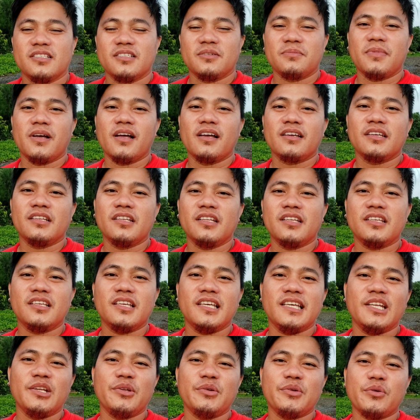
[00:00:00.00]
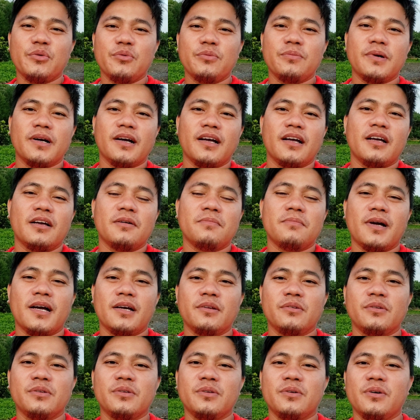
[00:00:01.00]
Sa mga ginigiloy kong mga
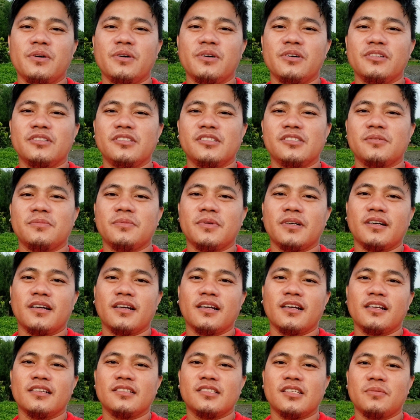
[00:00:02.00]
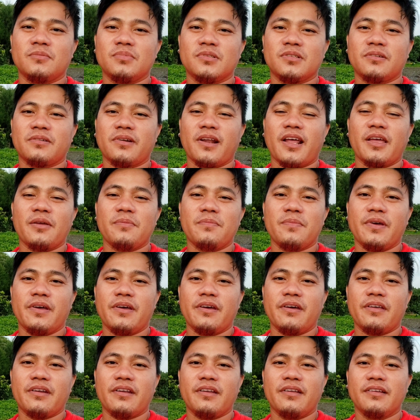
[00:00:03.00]
manonood, sa mga
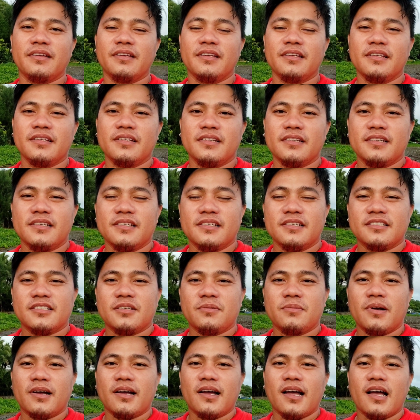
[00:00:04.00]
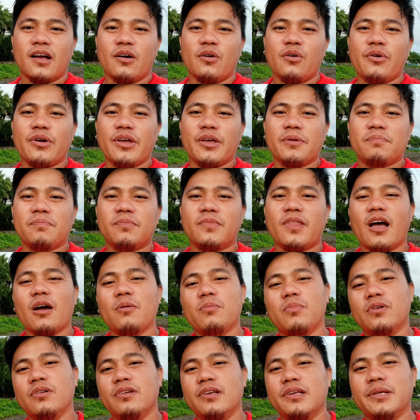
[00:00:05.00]
subscriber, sa mga
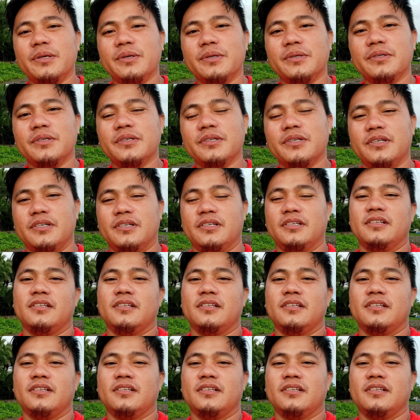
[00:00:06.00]
OFW,